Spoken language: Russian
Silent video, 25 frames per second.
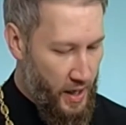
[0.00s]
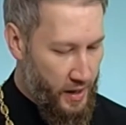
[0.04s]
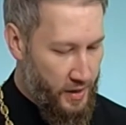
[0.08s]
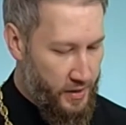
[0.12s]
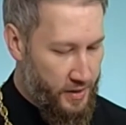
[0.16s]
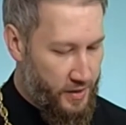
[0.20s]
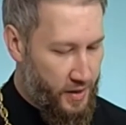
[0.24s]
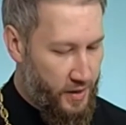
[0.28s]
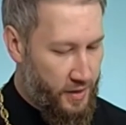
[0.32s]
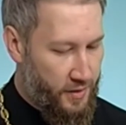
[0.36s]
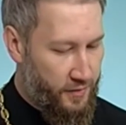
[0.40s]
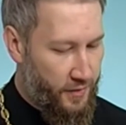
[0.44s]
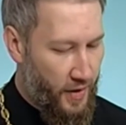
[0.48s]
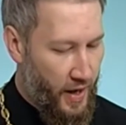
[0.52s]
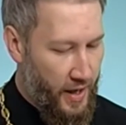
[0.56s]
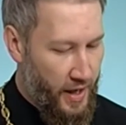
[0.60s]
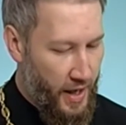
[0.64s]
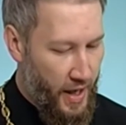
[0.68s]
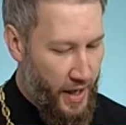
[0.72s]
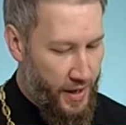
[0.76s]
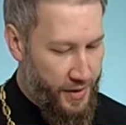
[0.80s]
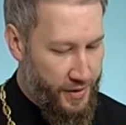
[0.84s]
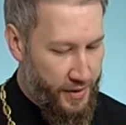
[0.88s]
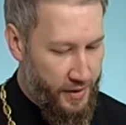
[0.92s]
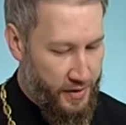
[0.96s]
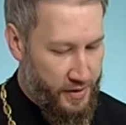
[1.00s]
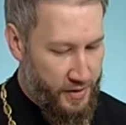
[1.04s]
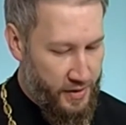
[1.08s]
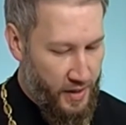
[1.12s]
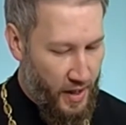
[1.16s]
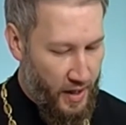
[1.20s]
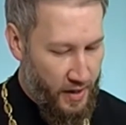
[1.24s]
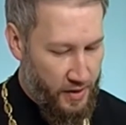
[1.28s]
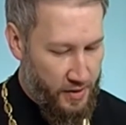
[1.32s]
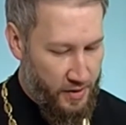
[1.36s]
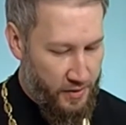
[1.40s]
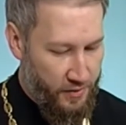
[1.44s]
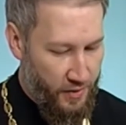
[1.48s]
«Затворяете
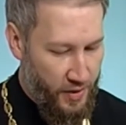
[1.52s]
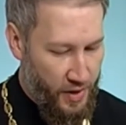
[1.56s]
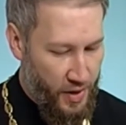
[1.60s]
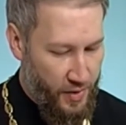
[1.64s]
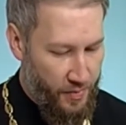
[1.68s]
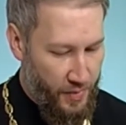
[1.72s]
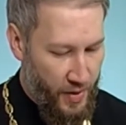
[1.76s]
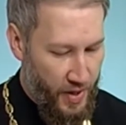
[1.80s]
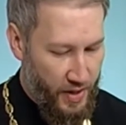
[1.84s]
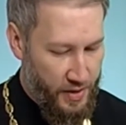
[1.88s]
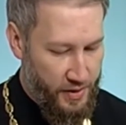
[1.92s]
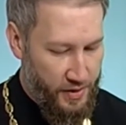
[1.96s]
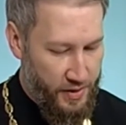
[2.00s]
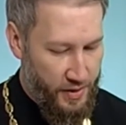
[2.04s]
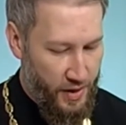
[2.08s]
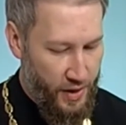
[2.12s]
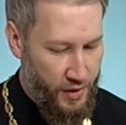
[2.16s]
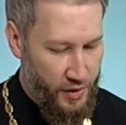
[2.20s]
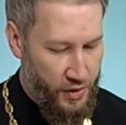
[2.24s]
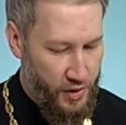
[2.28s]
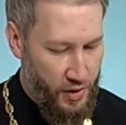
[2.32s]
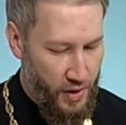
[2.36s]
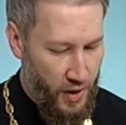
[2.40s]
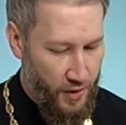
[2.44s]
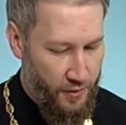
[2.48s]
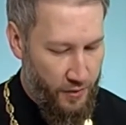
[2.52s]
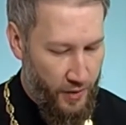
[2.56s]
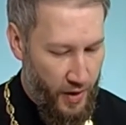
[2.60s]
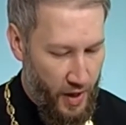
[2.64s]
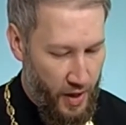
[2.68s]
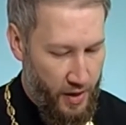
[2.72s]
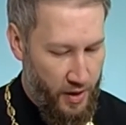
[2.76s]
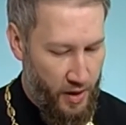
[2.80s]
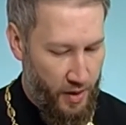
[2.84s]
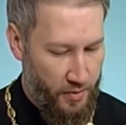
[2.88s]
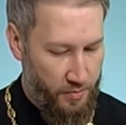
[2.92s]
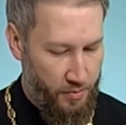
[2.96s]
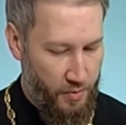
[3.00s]
Царство Небесное
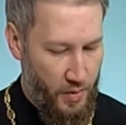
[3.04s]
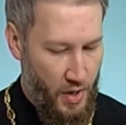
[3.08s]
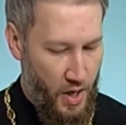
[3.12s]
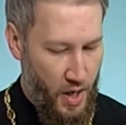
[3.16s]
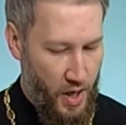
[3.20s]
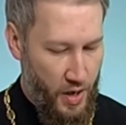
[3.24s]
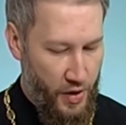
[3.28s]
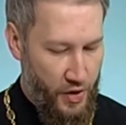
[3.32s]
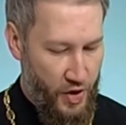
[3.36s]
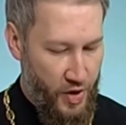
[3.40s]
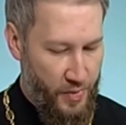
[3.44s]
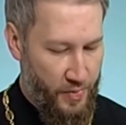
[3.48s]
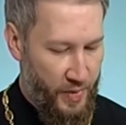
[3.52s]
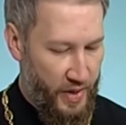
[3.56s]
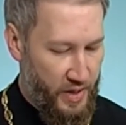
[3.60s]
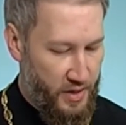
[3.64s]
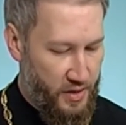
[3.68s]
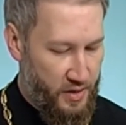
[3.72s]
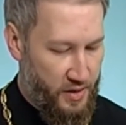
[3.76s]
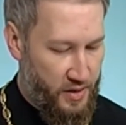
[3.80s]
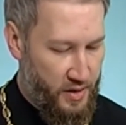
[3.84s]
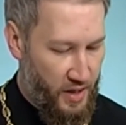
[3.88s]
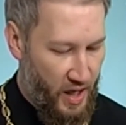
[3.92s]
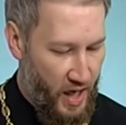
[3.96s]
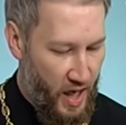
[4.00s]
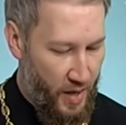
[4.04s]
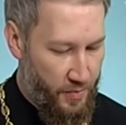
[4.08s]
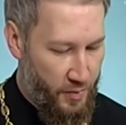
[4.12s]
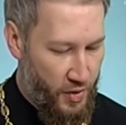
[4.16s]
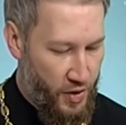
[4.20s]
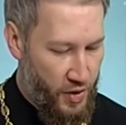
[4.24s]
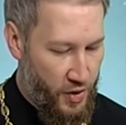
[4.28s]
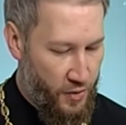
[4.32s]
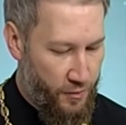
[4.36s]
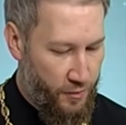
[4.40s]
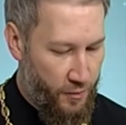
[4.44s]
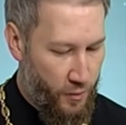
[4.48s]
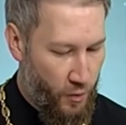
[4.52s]
человеком, ибо сами
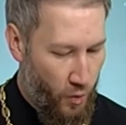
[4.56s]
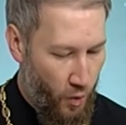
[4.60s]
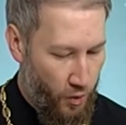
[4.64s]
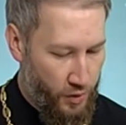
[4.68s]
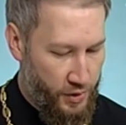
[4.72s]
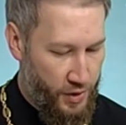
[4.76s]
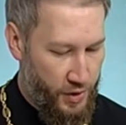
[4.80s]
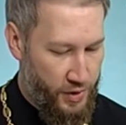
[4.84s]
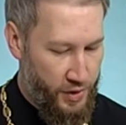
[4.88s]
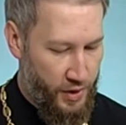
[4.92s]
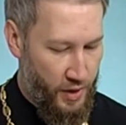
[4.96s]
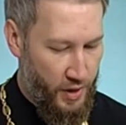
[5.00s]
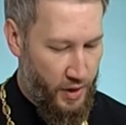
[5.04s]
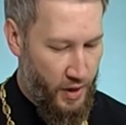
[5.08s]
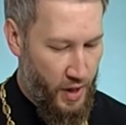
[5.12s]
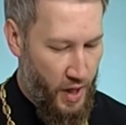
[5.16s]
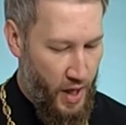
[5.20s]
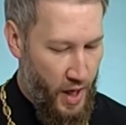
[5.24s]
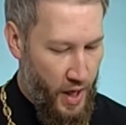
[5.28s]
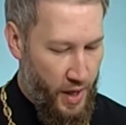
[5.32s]
не входите,